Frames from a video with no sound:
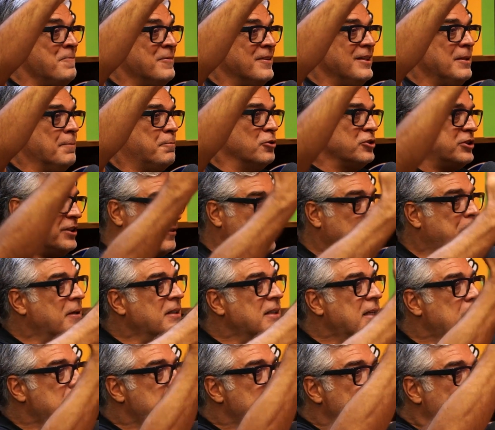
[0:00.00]
Depois teve a
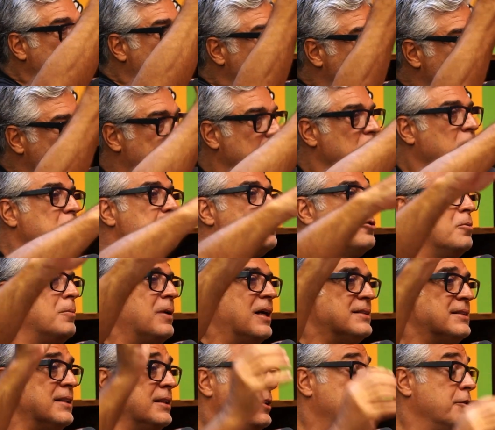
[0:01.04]
pandemia, aí valorizou
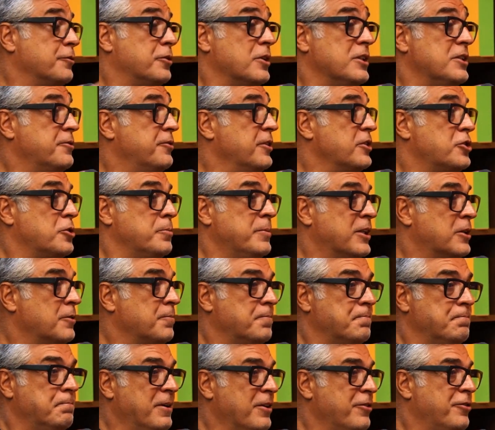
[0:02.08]
mais ainda. Então foi um investimento
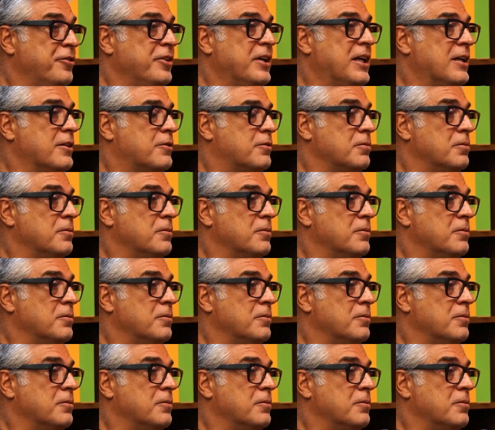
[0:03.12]
perfeito.